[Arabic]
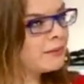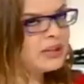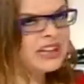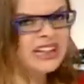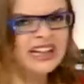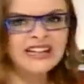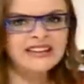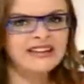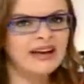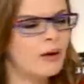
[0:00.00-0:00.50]
من
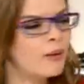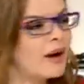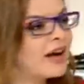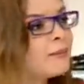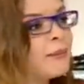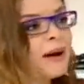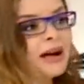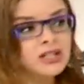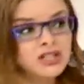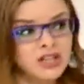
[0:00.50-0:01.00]
ثلاثه او
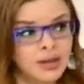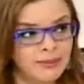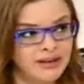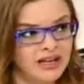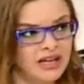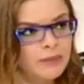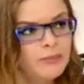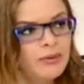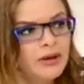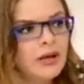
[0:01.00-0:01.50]
اربع
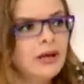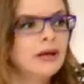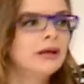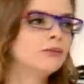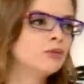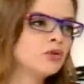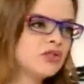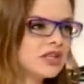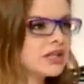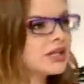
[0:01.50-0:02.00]
شباب
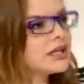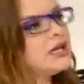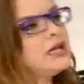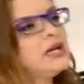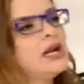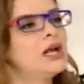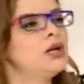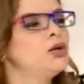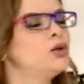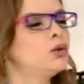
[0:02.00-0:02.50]

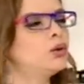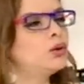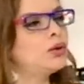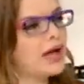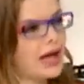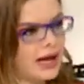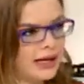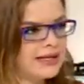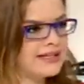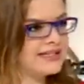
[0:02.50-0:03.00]
مصرين انه
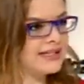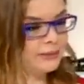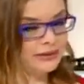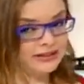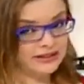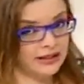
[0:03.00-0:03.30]
لا لازم